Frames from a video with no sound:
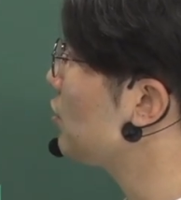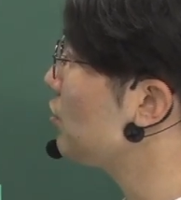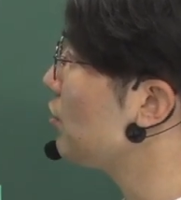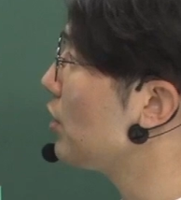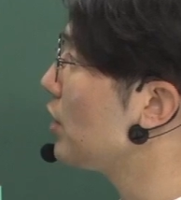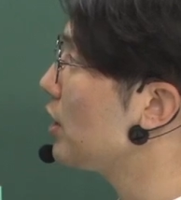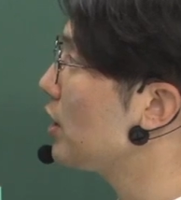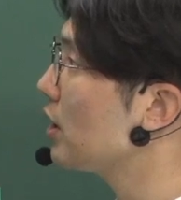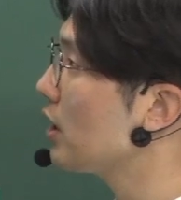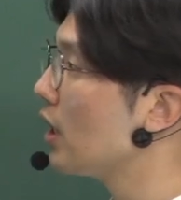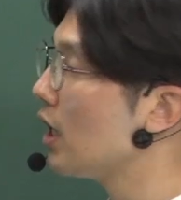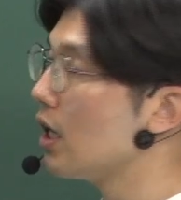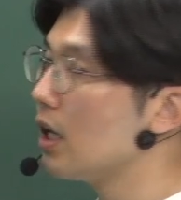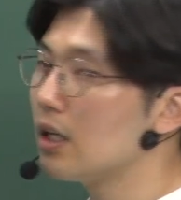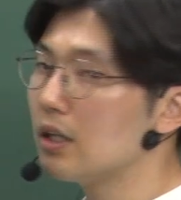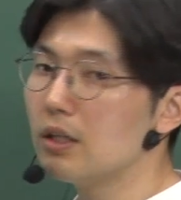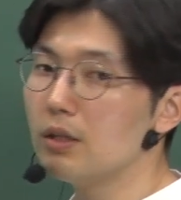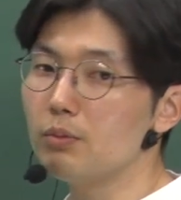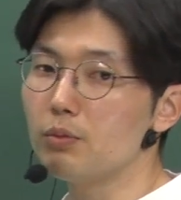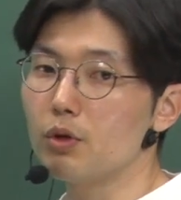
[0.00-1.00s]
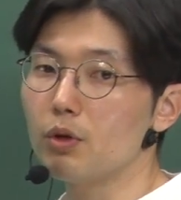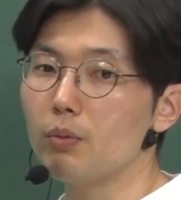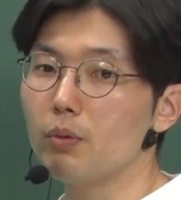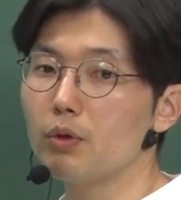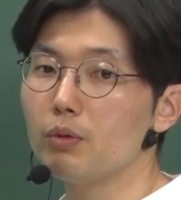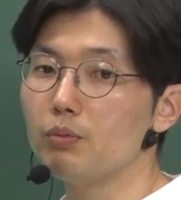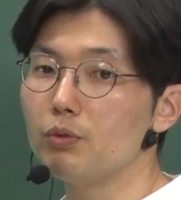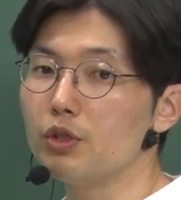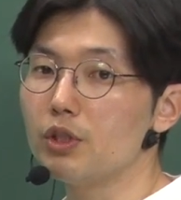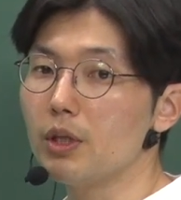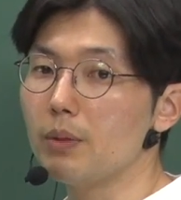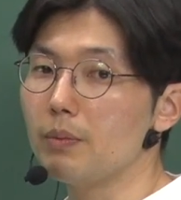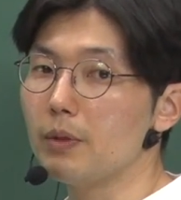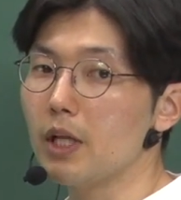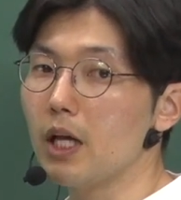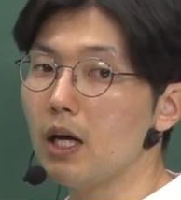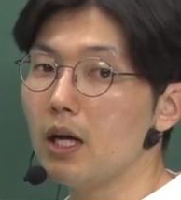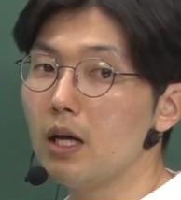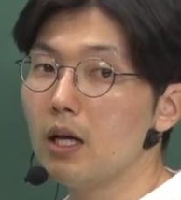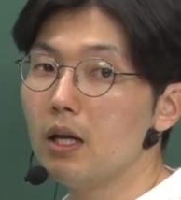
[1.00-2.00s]
수 있는가를 물어보는
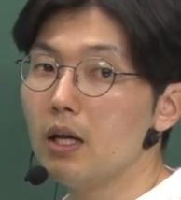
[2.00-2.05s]
문제입니다.